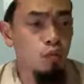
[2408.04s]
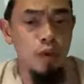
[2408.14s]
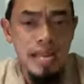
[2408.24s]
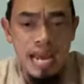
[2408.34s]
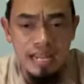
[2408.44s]

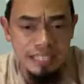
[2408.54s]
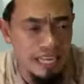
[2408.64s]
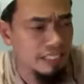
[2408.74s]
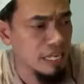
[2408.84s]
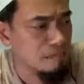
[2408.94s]
วินาที
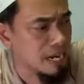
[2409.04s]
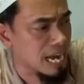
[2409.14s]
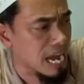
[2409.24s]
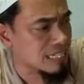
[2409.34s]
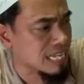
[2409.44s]
ที่บรร
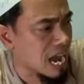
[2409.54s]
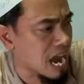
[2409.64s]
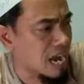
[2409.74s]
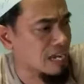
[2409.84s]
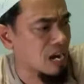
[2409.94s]
ดาส
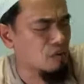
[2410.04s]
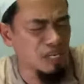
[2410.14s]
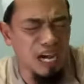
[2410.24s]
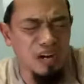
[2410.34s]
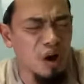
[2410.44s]
หายเรา
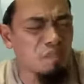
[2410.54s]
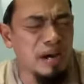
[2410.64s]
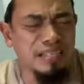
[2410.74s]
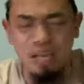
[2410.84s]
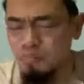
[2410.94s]
เดินออกไป
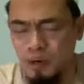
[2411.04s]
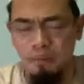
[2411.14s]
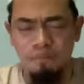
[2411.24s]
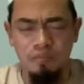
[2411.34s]
ทั้งหมด